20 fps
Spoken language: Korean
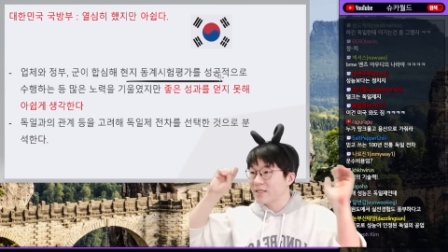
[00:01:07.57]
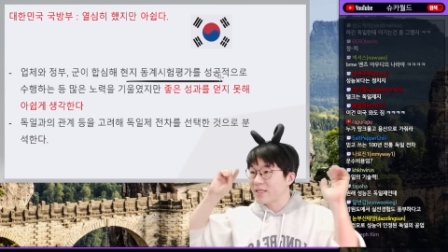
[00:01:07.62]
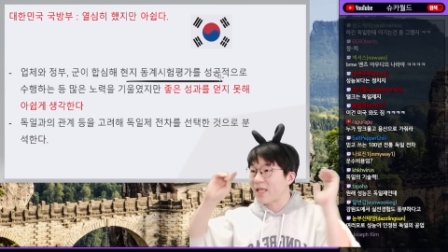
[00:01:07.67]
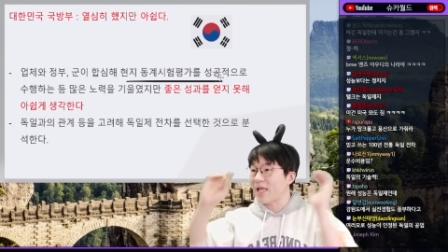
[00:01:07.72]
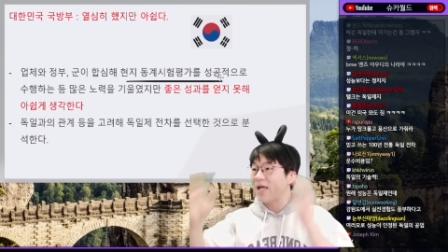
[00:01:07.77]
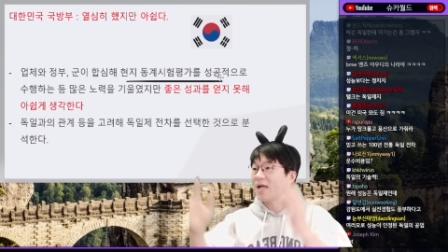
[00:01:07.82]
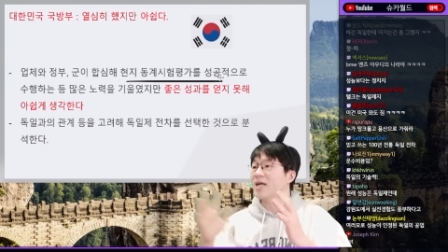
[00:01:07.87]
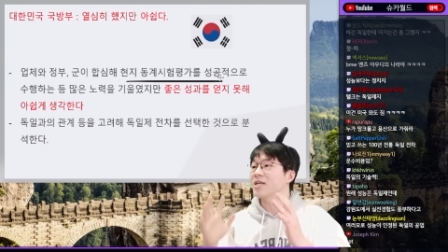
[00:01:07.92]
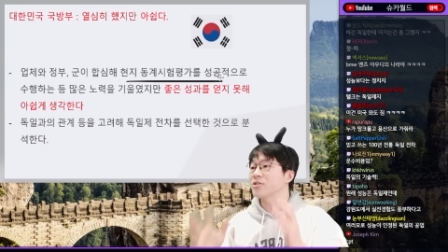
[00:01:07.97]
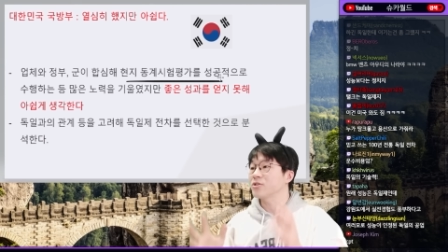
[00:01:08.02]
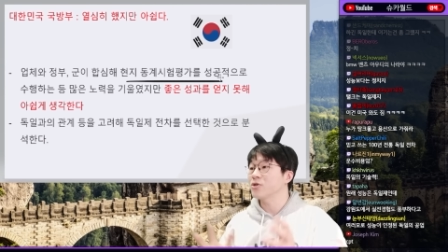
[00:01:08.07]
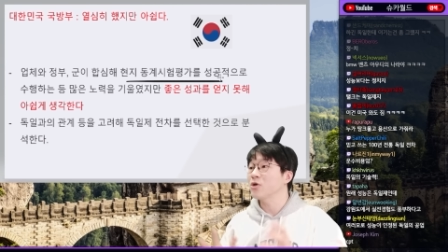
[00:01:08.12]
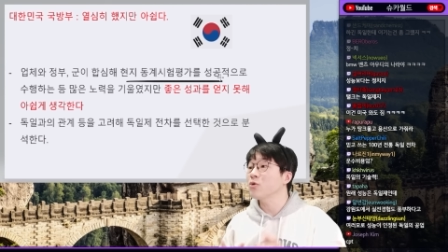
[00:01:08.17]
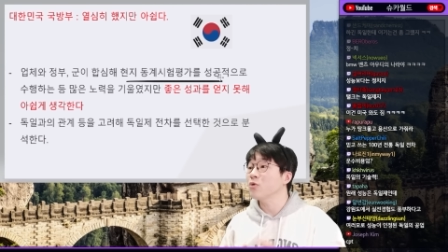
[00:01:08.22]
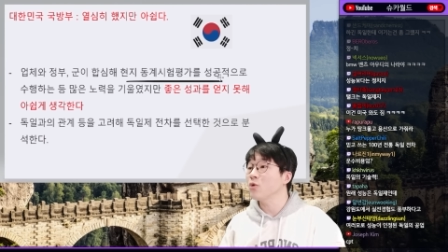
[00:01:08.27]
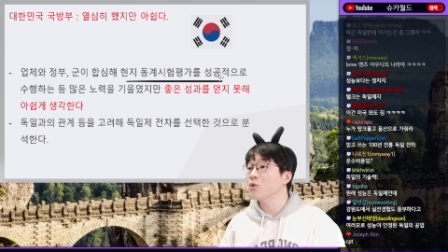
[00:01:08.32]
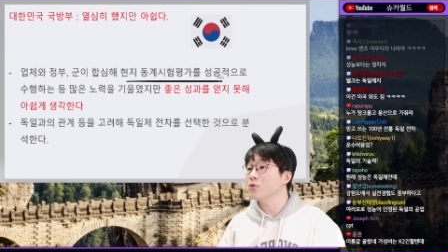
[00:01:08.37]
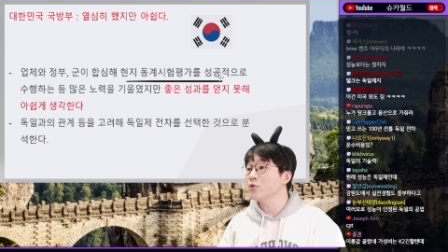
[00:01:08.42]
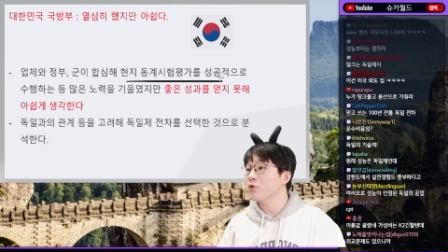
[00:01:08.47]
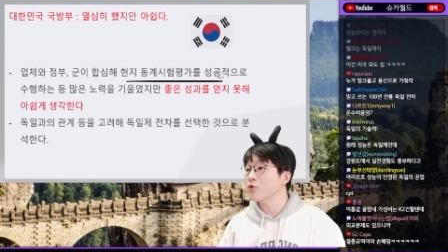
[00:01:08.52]
다 가서
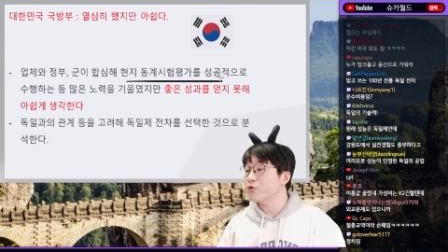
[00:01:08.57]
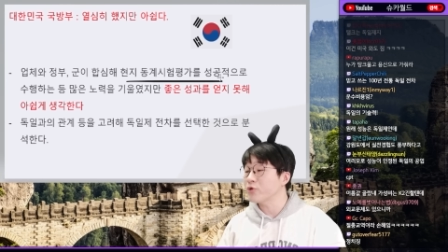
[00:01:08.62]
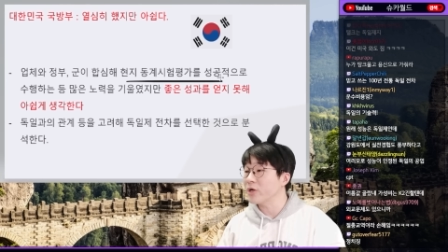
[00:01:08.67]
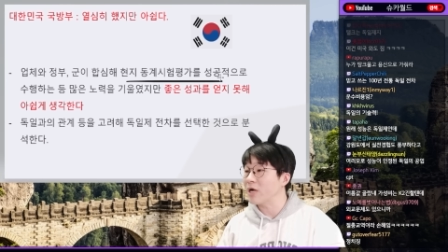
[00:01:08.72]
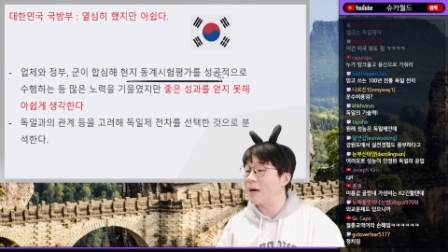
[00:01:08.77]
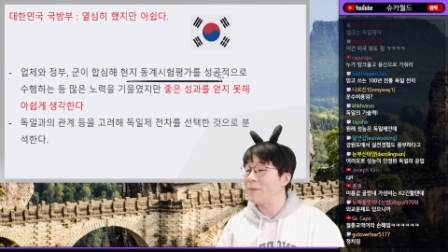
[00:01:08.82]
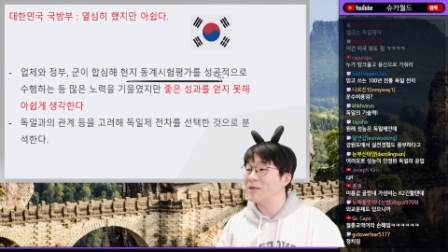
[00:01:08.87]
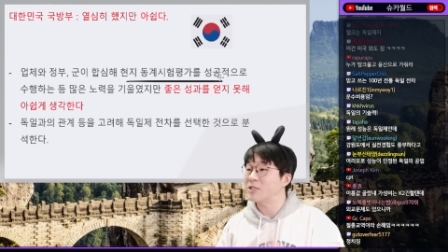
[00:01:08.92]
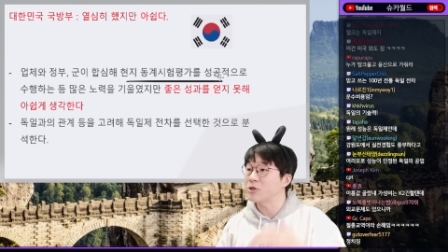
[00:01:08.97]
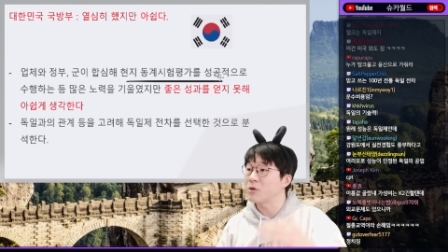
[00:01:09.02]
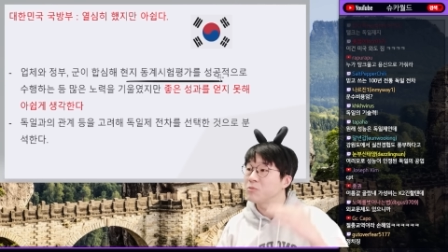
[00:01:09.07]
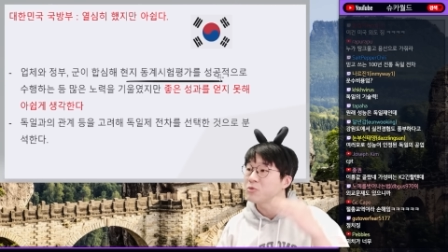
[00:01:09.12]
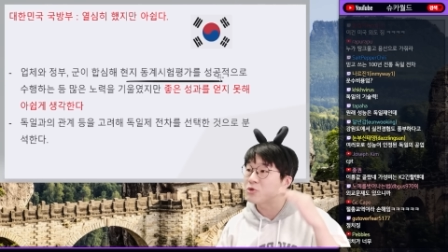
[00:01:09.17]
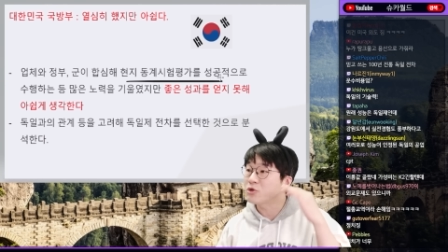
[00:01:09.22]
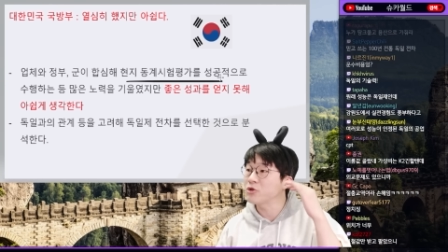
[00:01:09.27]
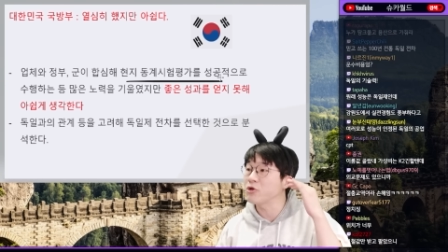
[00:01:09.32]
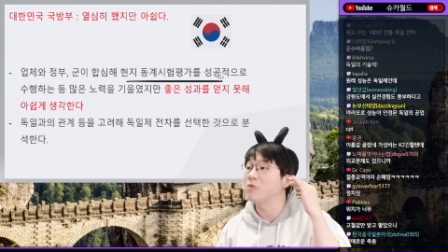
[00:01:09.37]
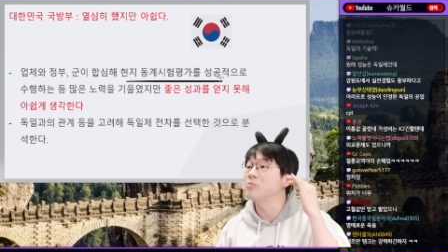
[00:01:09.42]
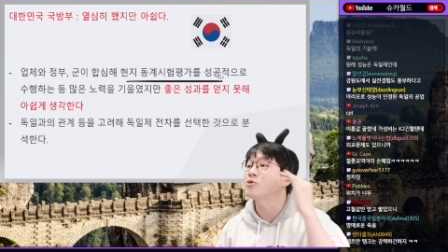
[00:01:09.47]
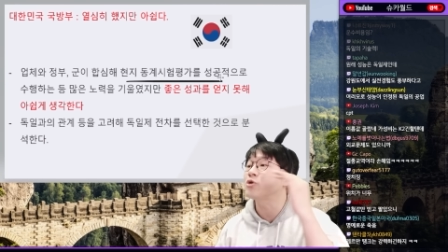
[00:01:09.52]
성공적으로 수행 아마
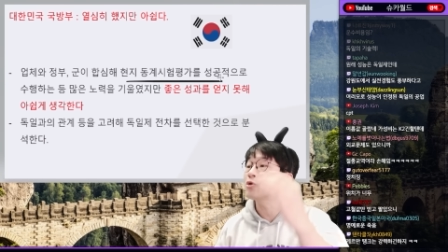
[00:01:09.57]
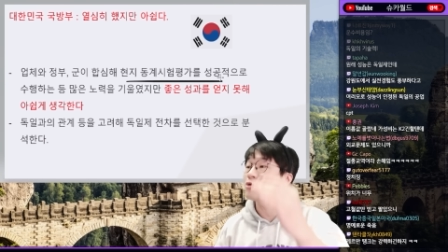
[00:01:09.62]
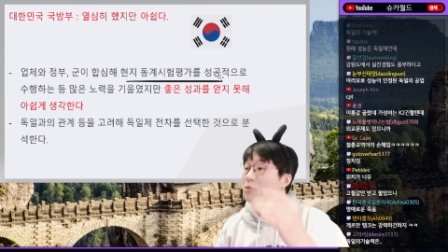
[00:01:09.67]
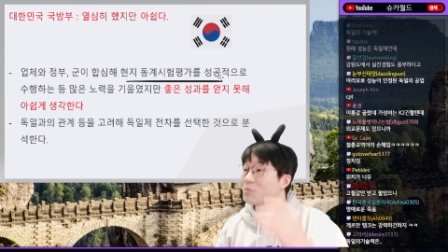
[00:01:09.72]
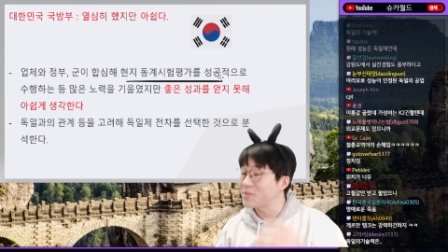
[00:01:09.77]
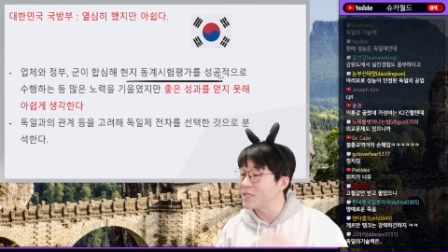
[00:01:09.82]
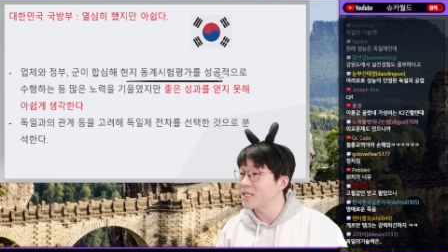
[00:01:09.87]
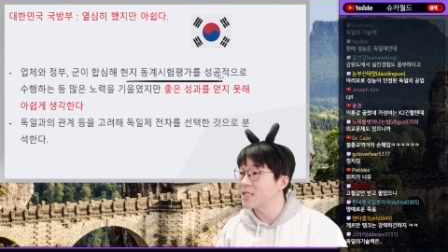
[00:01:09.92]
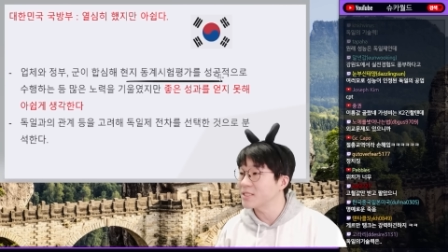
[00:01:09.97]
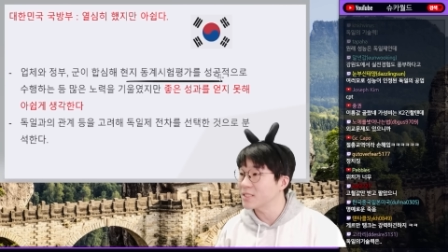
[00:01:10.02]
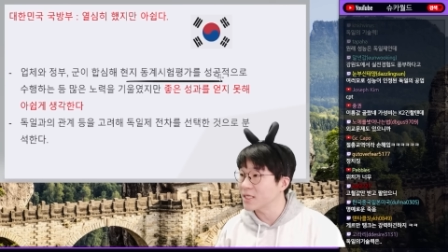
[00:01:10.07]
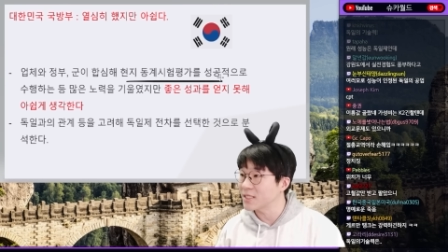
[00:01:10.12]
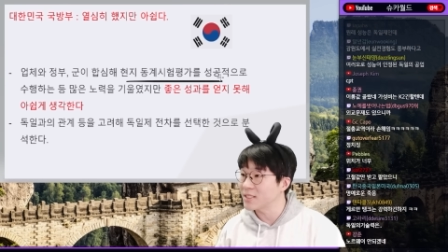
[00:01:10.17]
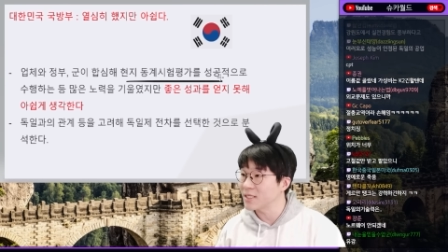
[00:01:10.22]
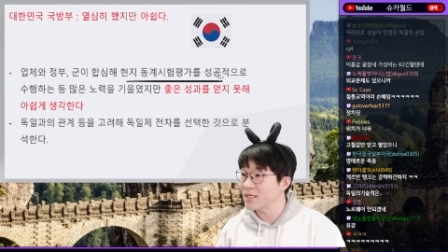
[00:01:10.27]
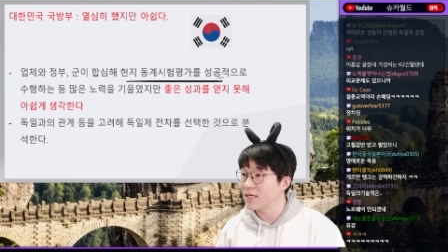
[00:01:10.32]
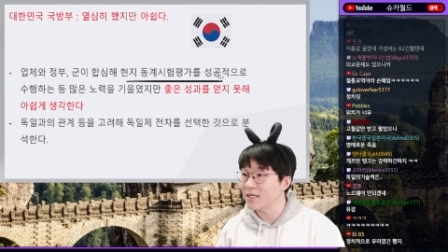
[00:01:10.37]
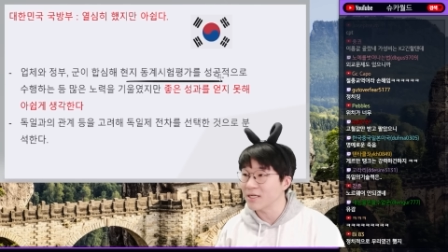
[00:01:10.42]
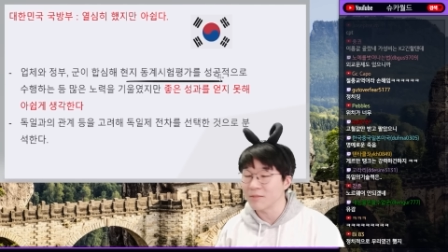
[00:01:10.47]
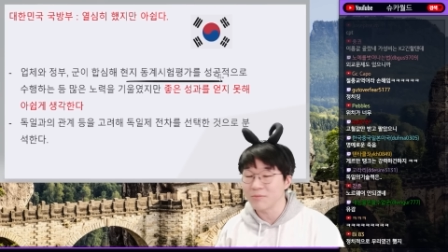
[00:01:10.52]
점수도 엄청 높지 않았을까
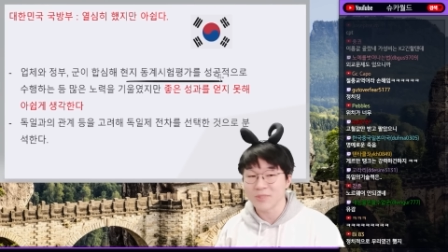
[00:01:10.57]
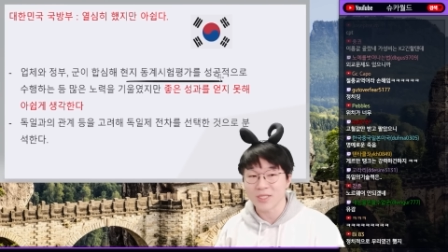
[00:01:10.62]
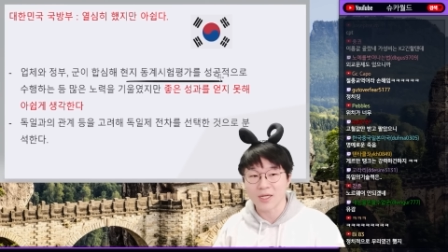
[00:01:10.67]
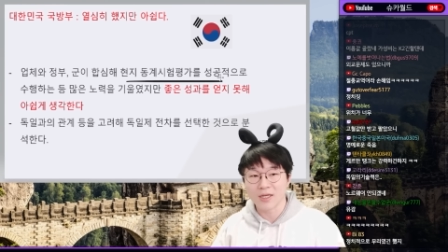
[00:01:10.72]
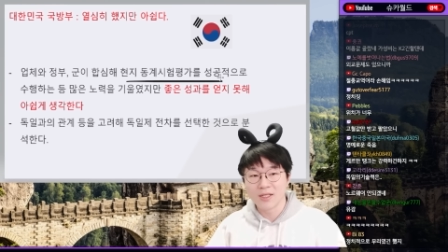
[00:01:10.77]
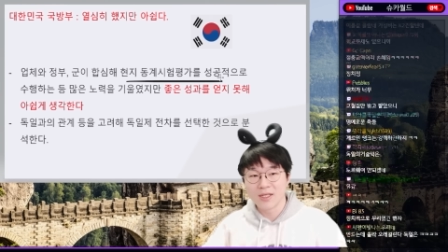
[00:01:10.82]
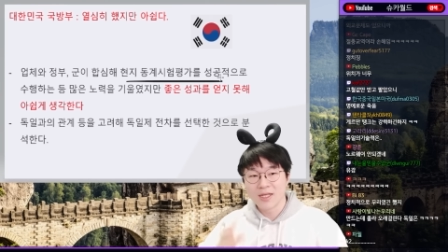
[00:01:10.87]
생각을 합니다.